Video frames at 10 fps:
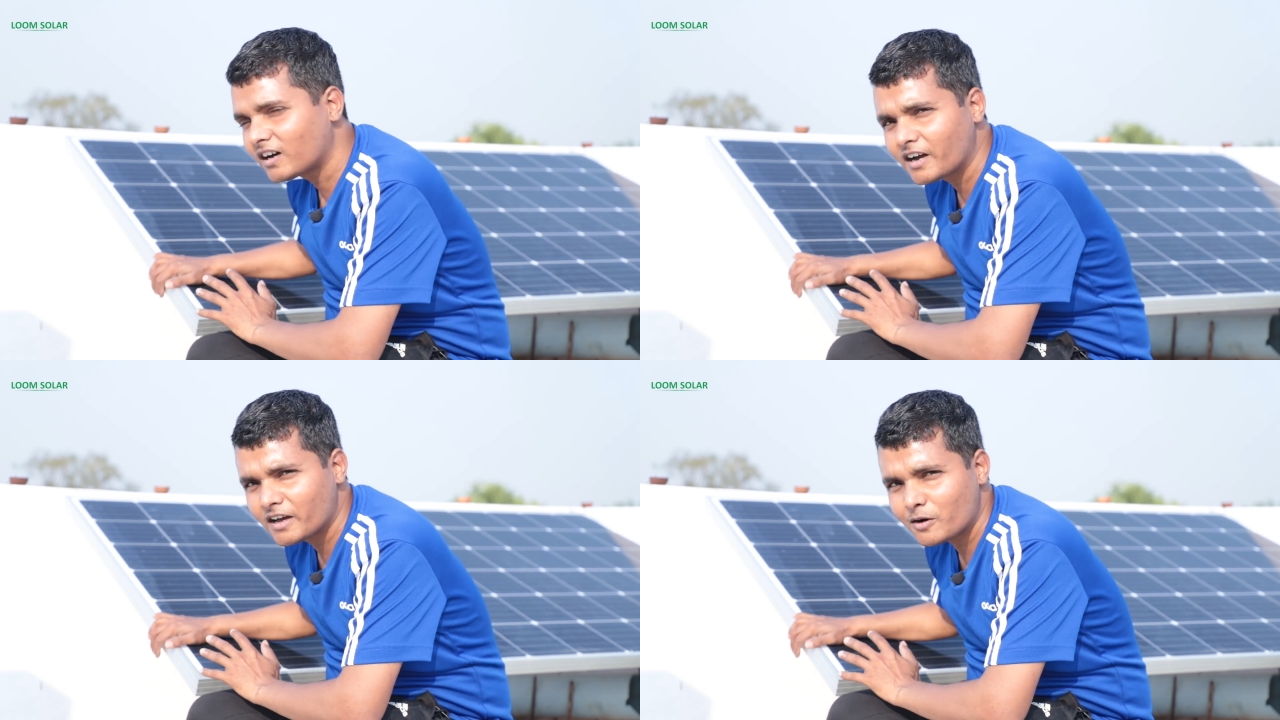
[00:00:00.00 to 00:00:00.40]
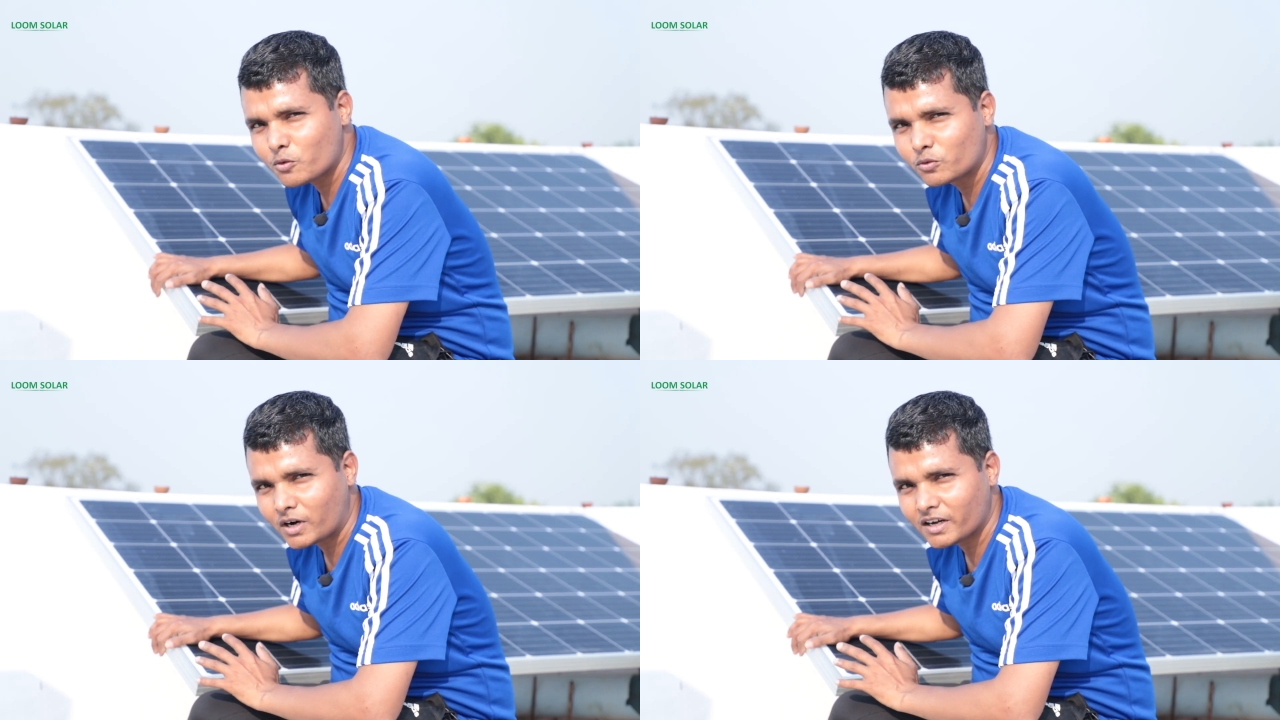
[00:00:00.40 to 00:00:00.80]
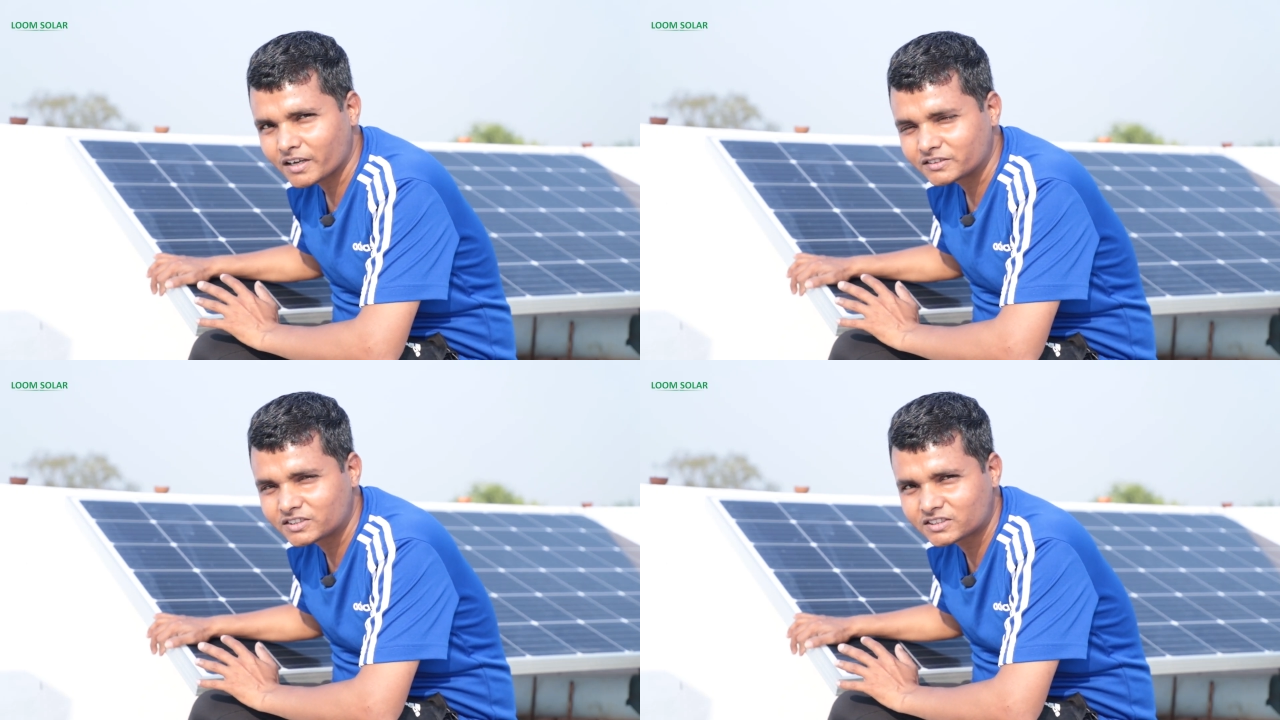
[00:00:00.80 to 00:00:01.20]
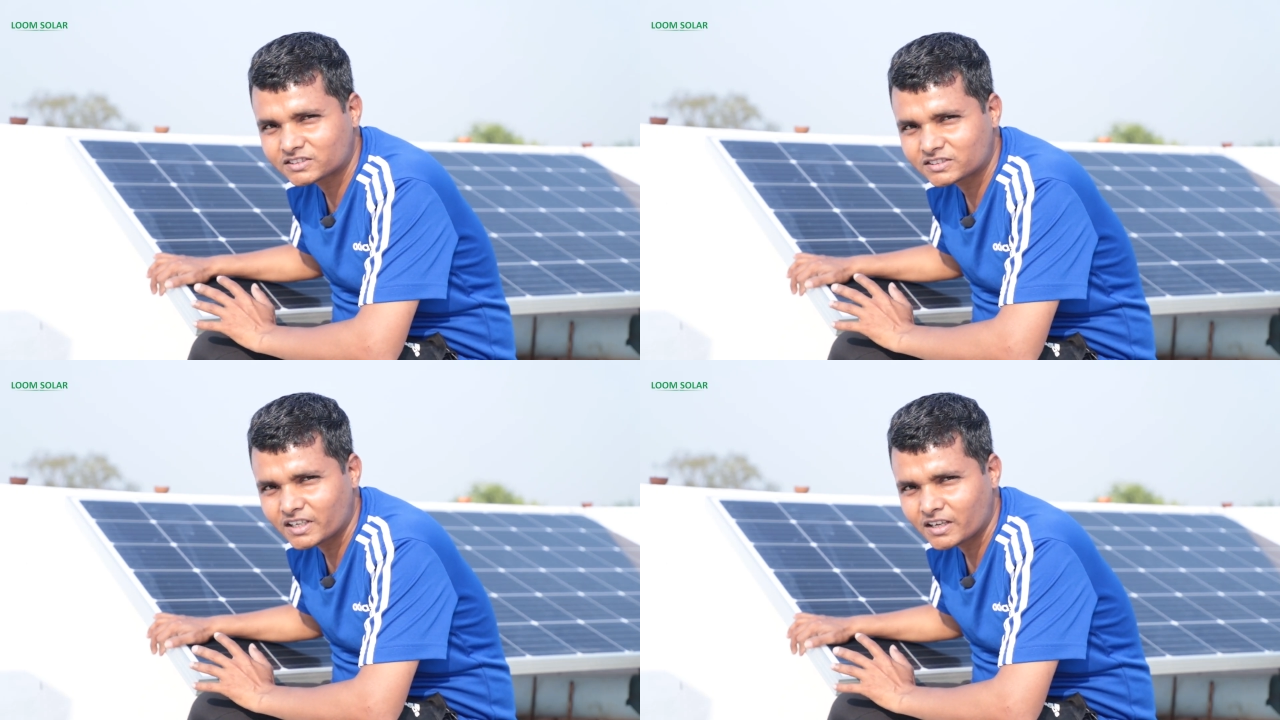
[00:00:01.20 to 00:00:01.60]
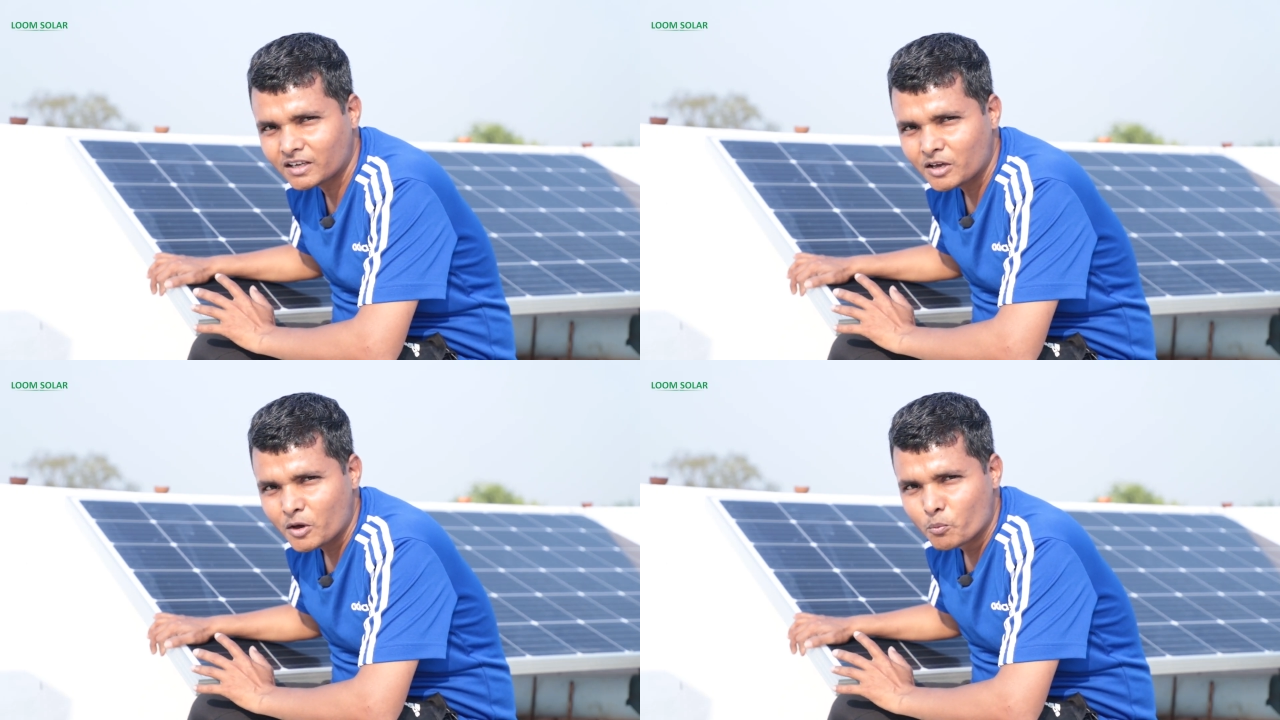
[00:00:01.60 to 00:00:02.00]
लगाया हुआ है जिससे
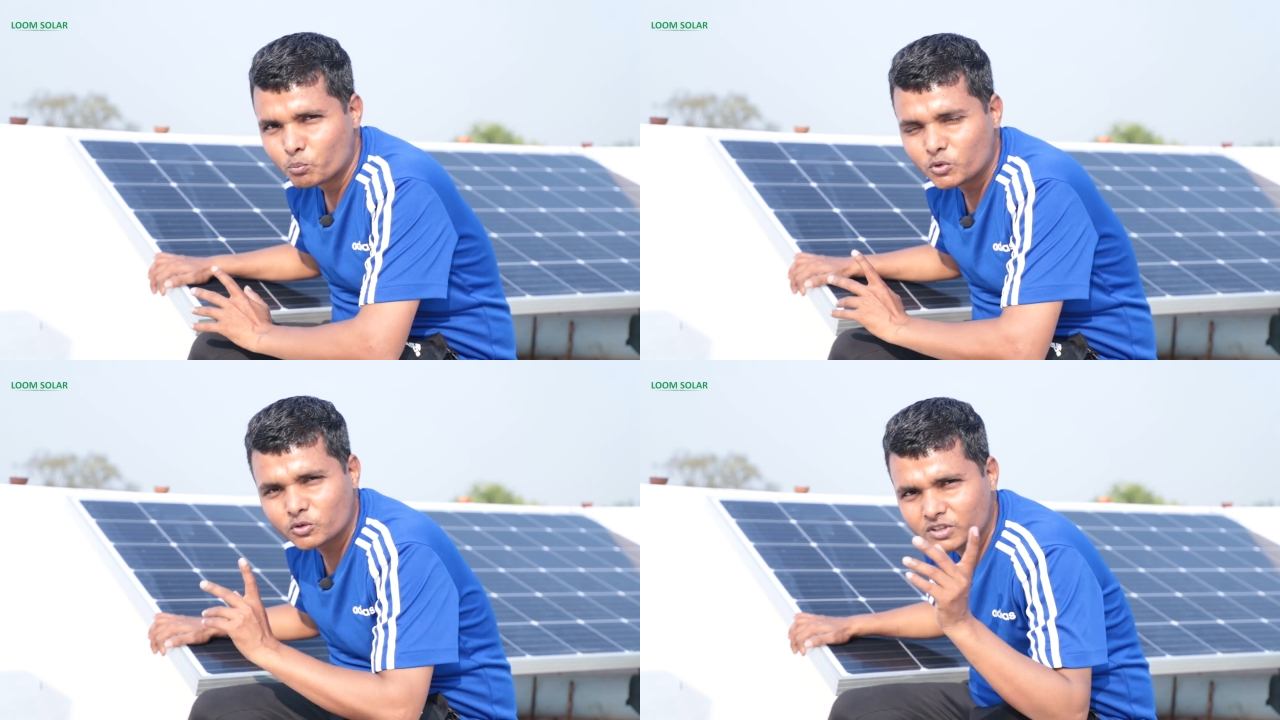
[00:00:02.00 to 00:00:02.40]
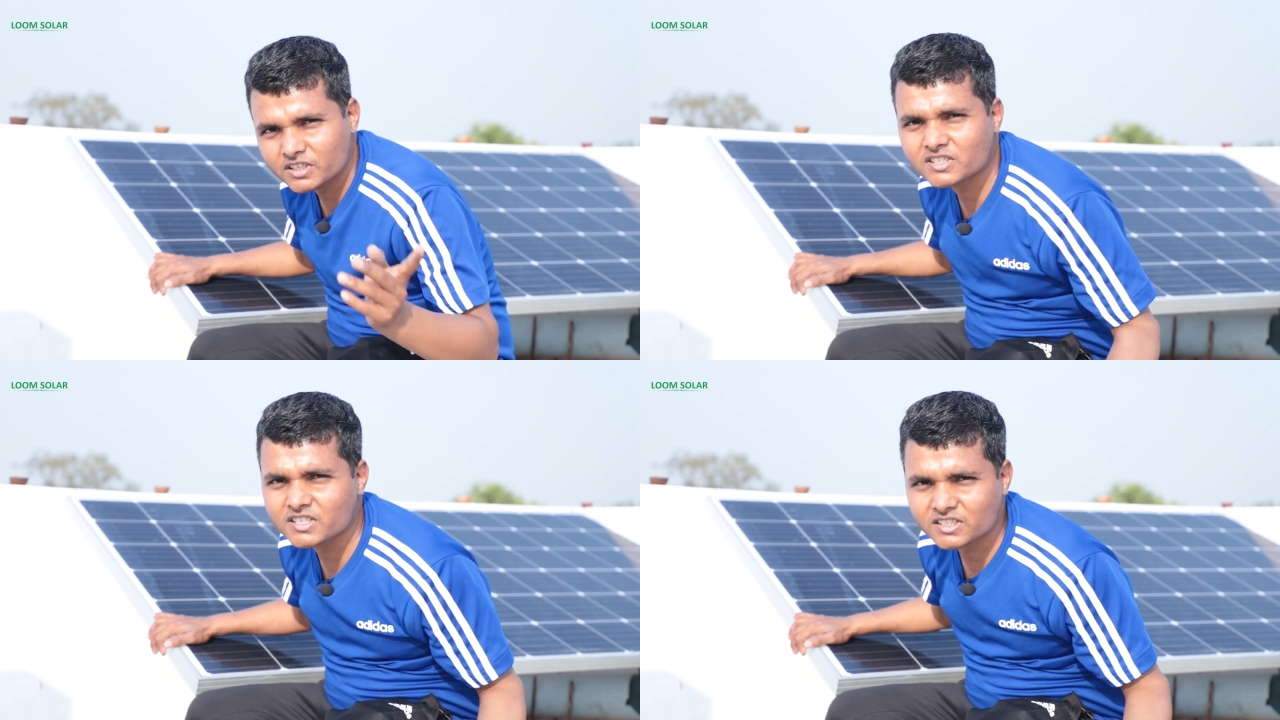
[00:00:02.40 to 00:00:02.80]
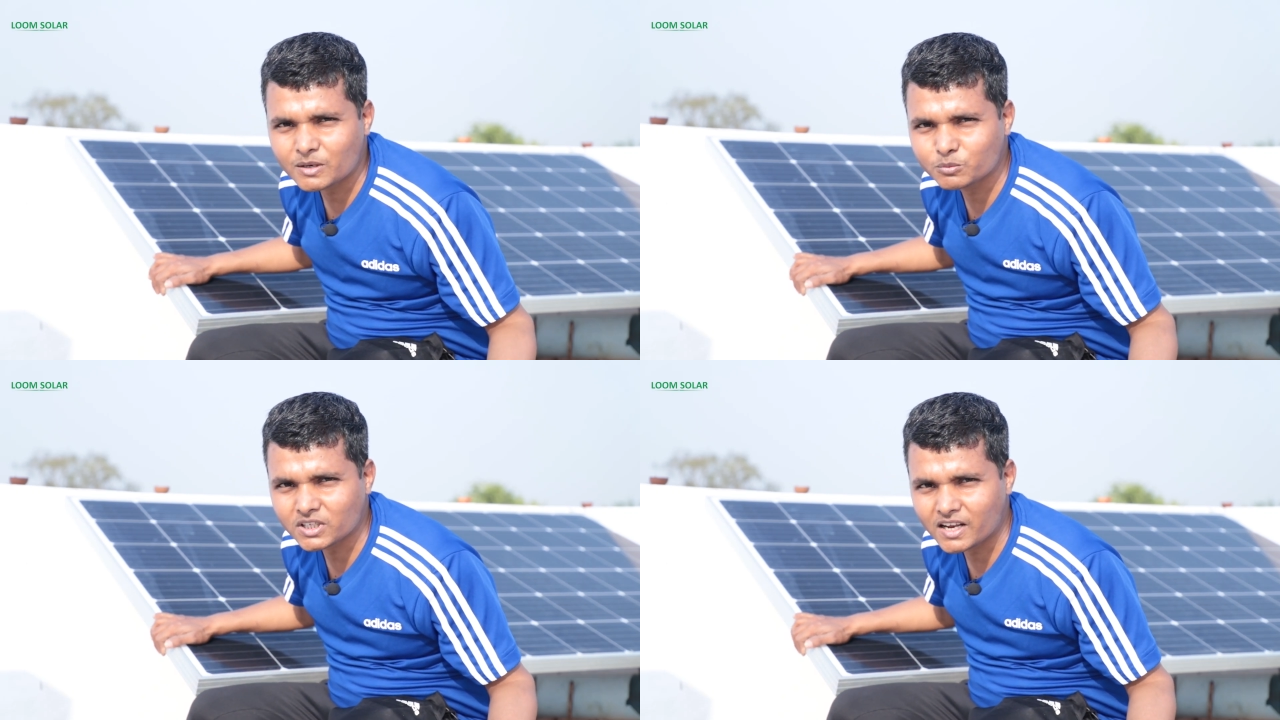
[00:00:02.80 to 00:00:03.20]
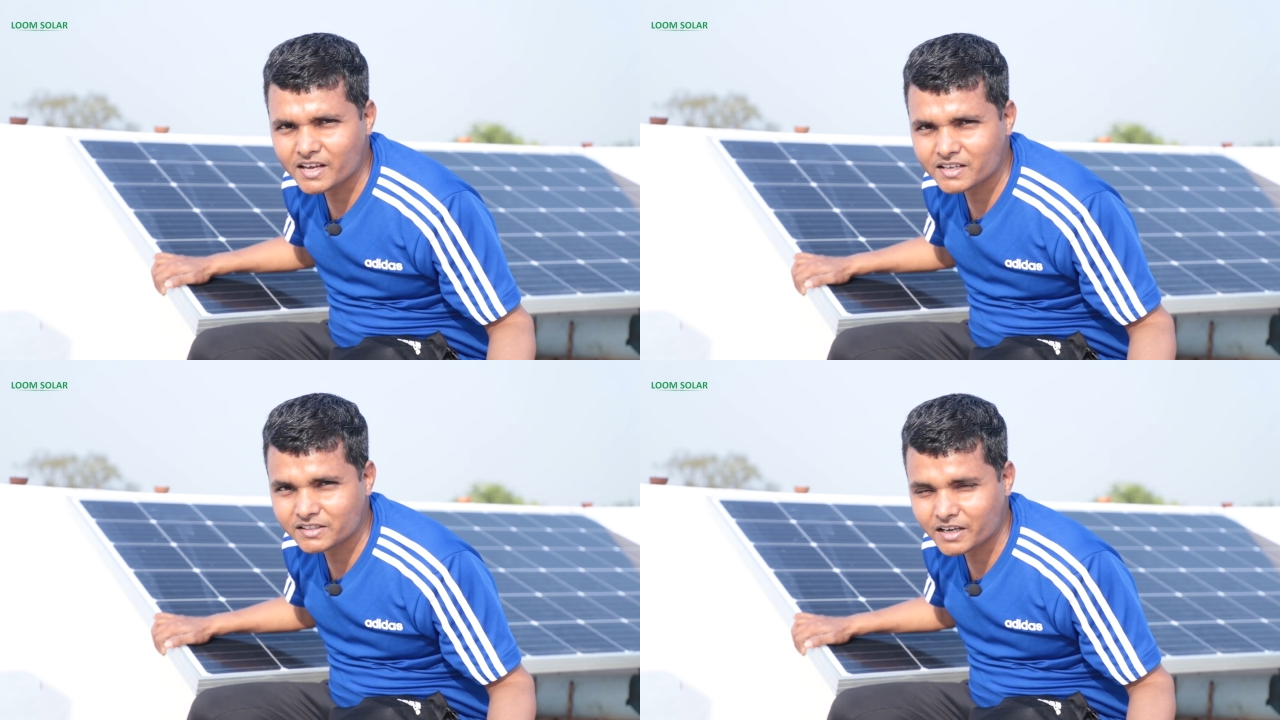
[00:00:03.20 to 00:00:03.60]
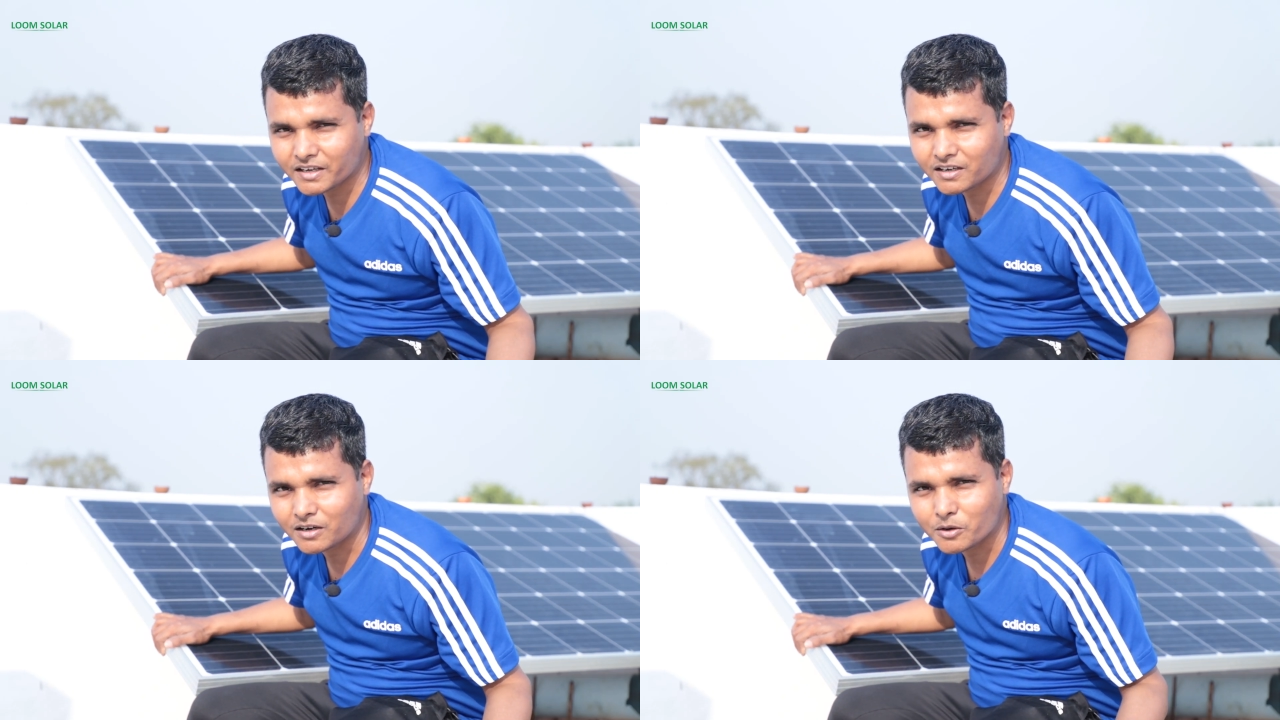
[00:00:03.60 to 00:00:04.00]
म्यूजिक सिस्टम चलाया
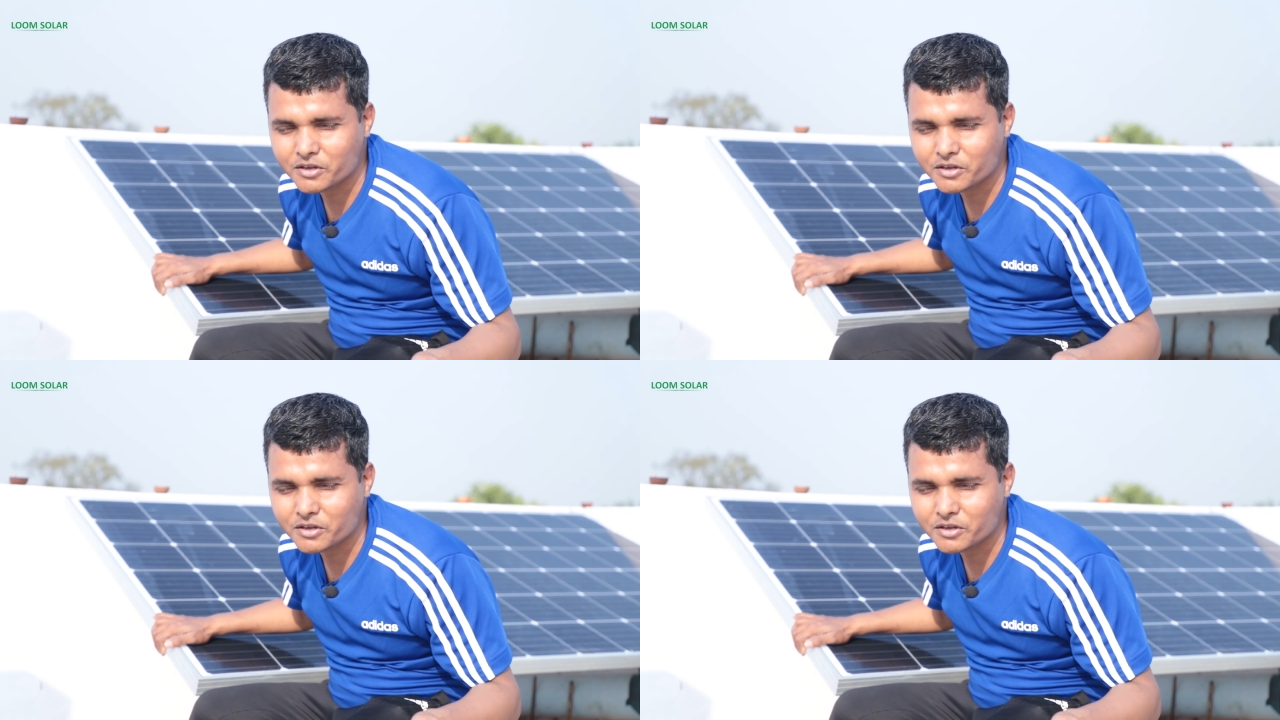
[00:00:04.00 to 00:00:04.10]
जाएगा